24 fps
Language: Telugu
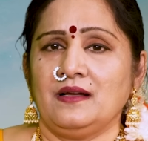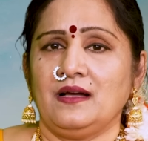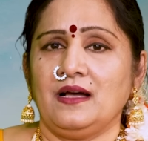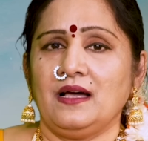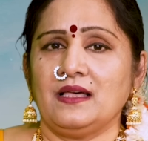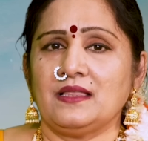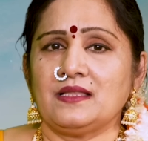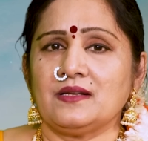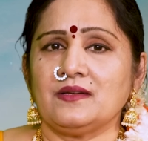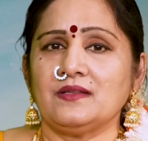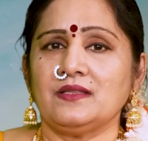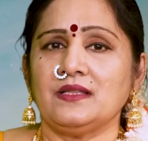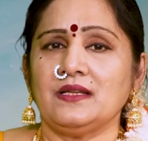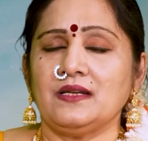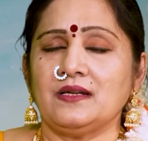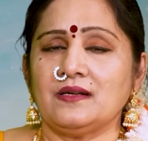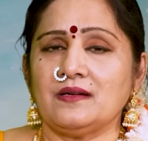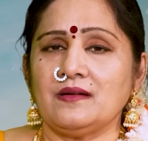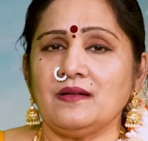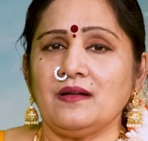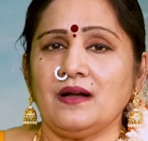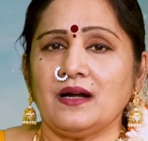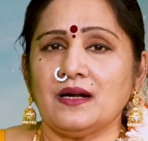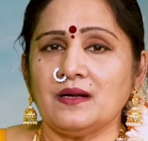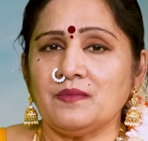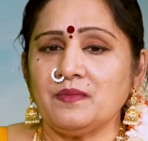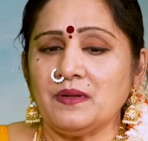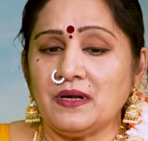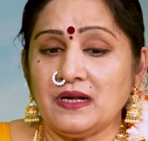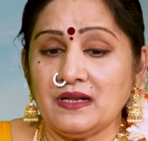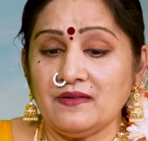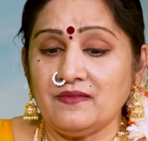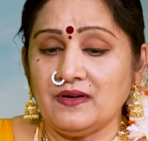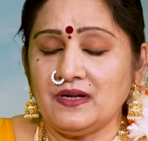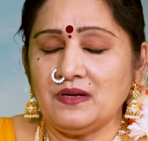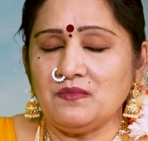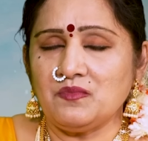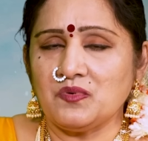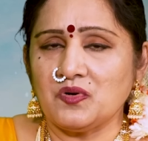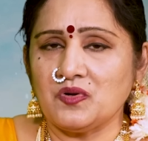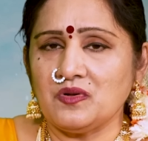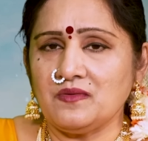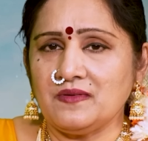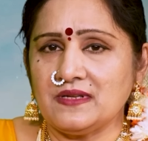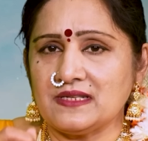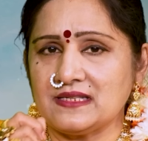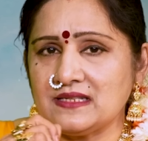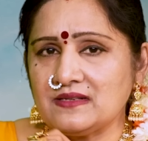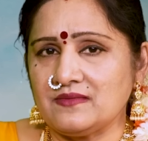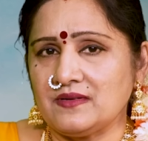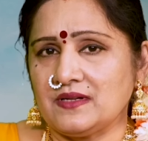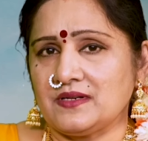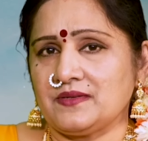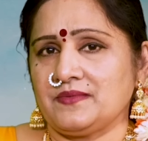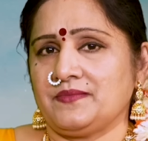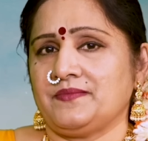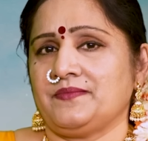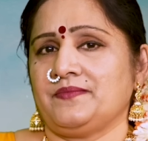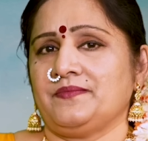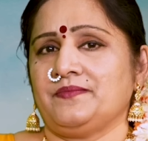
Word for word: ఆ తర్వాత ఇంట్లో ఆడపిల్లలే వెళ్ళి ముగ్గులు వేసేవారు